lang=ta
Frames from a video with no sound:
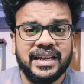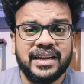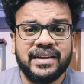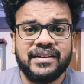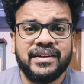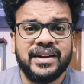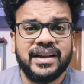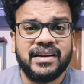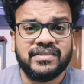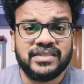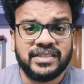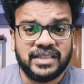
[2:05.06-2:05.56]
நீ இருக்க
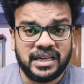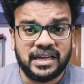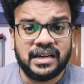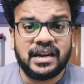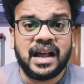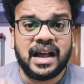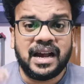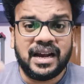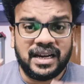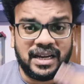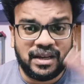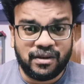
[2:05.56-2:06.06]
வேண்டிய அவசியம் இல்லை
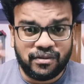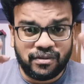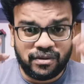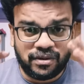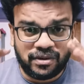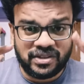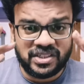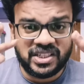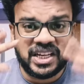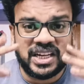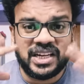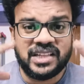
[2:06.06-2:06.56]
நாங்களாம்
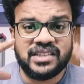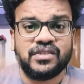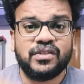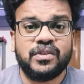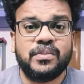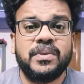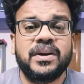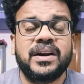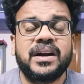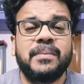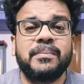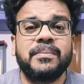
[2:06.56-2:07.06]
அவனோட ஸ்டேட்டஸ்
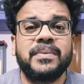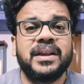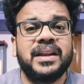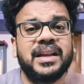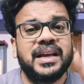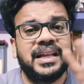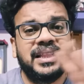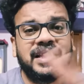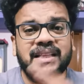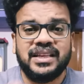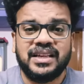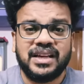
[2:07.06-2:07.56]
ரொம்ப கம்மி இல்லை
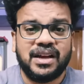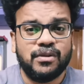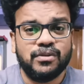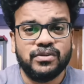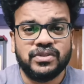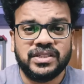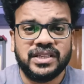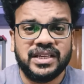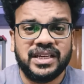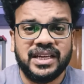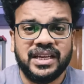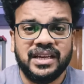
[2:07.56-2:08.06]
இந்த
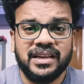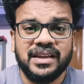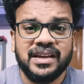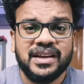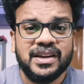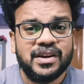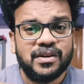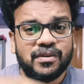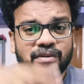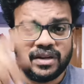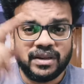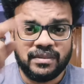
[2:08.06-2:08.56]
ஹவுஸு
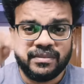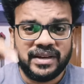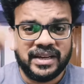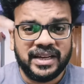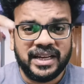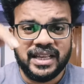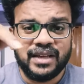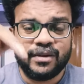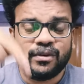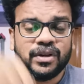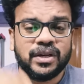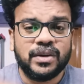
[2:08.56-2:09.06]
உனக்கு
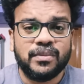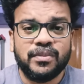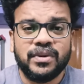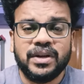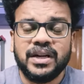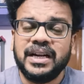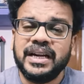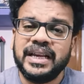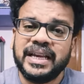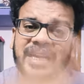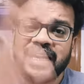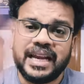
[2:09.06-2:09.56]
மரியாதை கொடுக்க
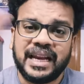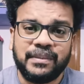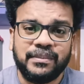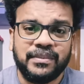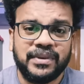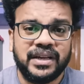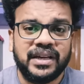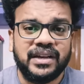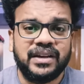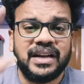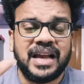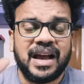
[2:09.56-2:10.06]
முடியல நீ
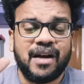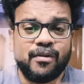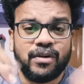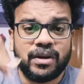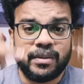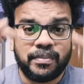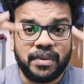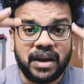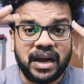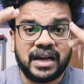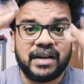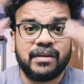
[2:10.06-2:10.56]
கிளம்பு நான் உன்னை
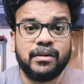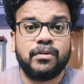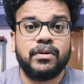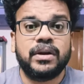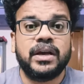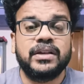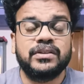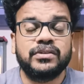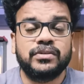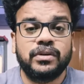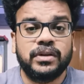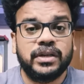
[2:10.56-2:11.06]

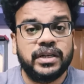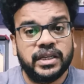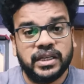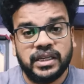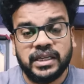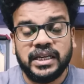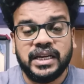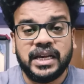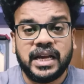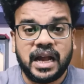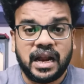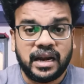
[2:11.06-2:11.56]
பார்க்கக்கூடாதுன்னு சொல்லிட்டு
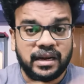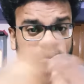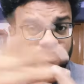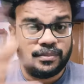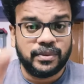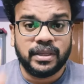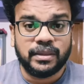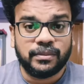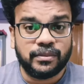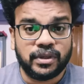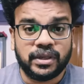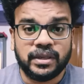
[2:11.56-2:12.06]

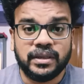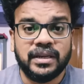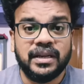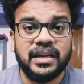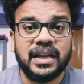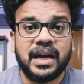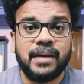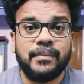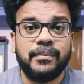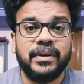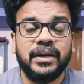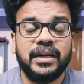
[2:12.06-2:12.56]
அனுப்புனது மட்டும்
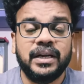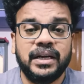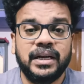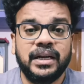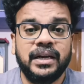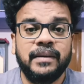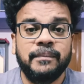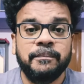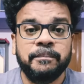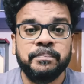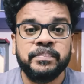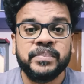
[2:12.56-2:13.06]
இல்லாமல்
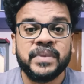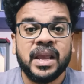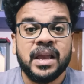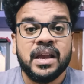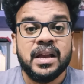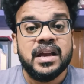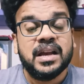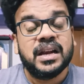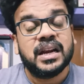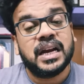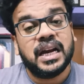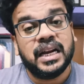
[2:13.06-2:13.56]

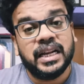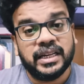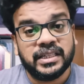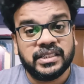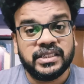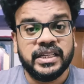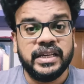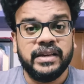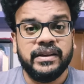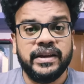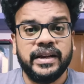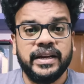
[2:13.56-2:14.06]
கலர்
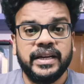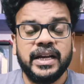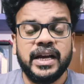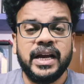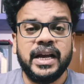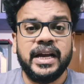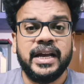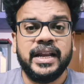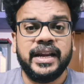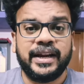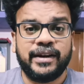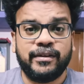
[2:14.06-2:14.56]
ஸ்டீவி கிட்ட
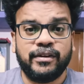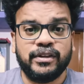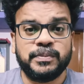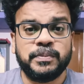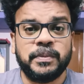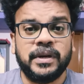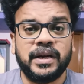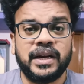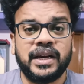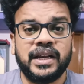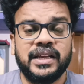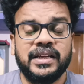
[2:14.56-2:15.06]
ரெக்வஸ்ட்
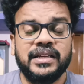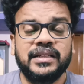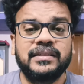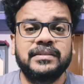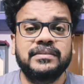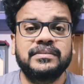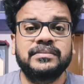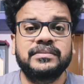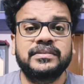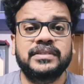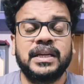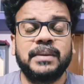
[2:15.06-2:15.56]
பண்ணுறாரு
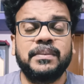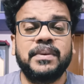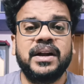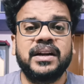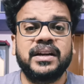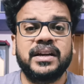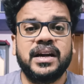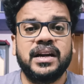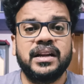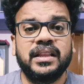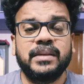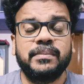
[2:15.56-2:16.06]

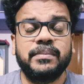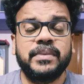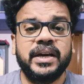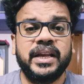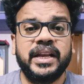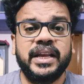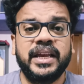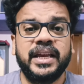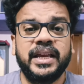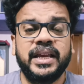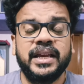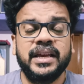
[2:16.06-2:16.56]
சல்மான் கான் இந்த
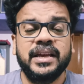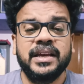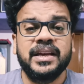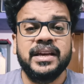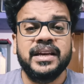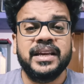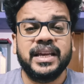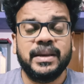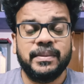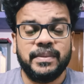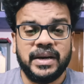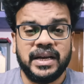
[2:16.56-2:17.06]
மாதிரி
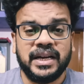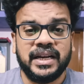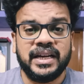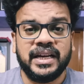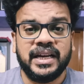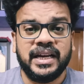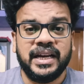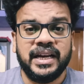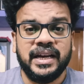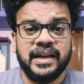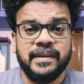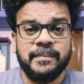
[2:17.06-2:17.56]
இங்கே
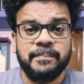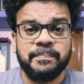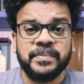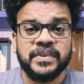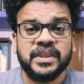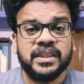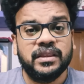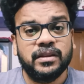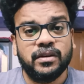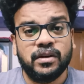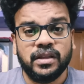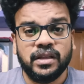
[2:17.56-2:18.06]
பாருங்கள்
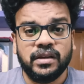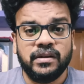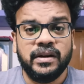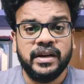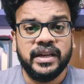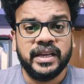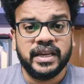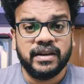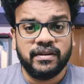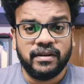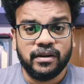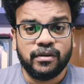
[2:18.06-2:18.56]
இன்னொரு தடவை
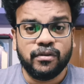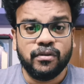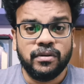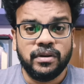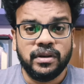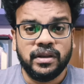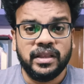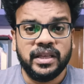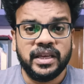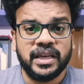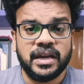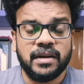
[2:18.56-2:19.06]
நீங்கள் இவ்வளோ கூட்டு
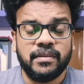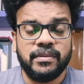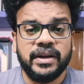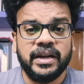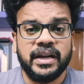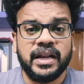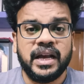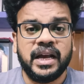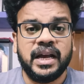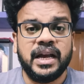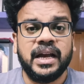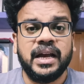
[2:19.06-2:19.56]
வந்தீங்க
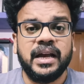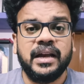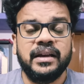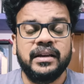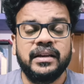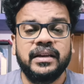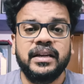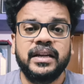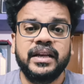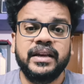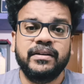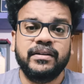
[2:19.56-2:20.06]
அப்படின்னா
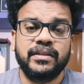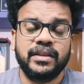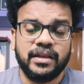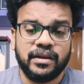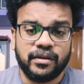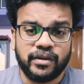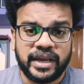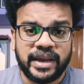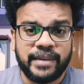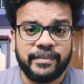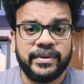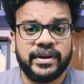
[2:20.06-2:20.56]
இல்லை இந்த
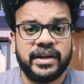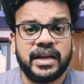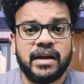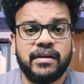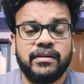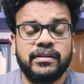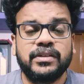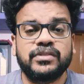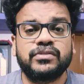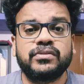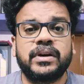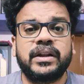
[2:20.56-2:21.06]
கேமுக்கு நான்
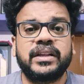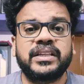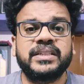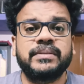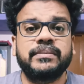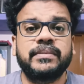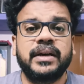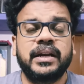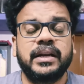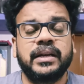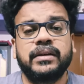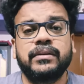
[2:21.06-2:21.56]
வந்து
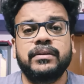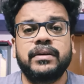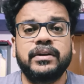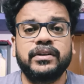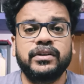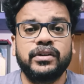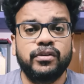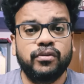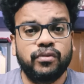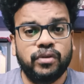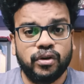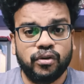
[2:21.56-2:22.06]
சுவாரஸ்யமாக இருக்கும் அப்படின்னு
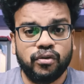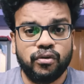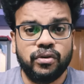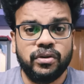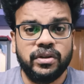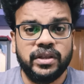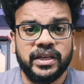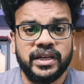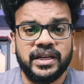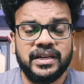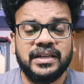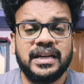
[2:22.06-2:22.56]
சொல்லி உள்ளே கூட்டு
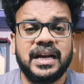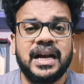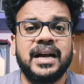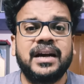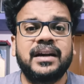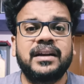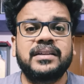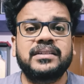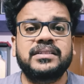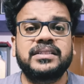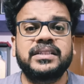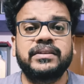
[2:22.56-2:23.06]
வந்தீங்கன்னா நான்
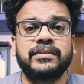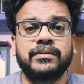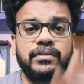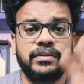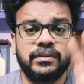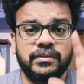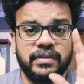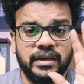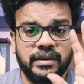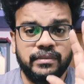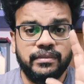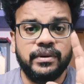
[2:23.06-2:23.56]
கலர்ஸ்
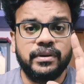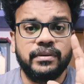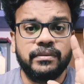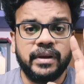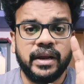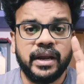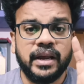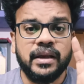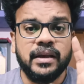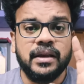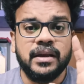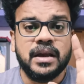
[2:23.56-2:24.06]
விட்டு வெளியே
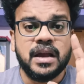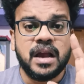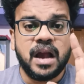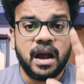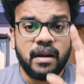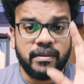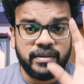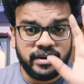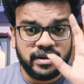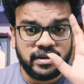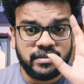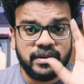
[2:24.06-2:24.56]
போயிடுவேன்
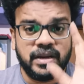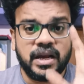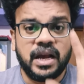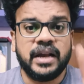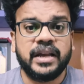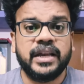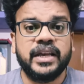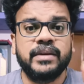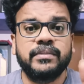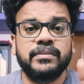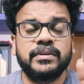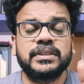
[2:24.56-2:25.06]
அப்படின்ற மாதிரி
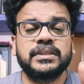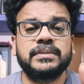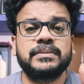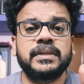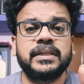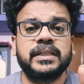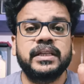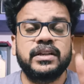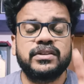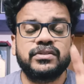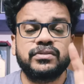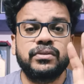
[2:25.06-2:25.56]
அங்கேயும் வந்து
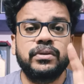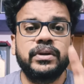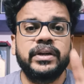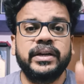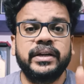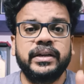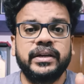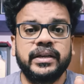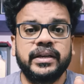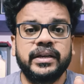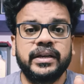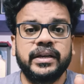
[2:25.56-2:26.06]
பார்த்தீங்கன்னா
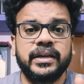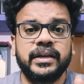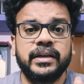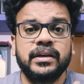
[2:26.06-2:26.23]
சொல்லிட்டு